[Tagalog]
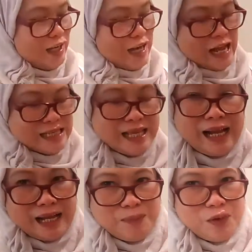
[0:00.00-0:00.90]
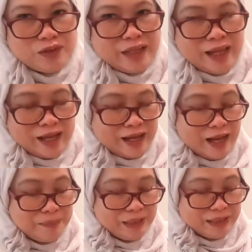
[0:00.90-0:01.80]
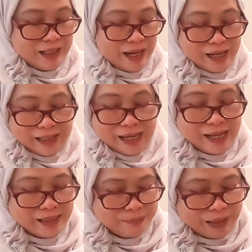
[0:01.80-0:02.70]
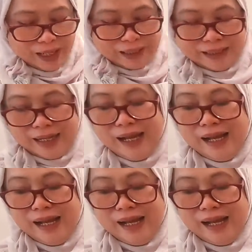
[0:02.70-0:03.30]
lasang kamote ang aming nilagang baka.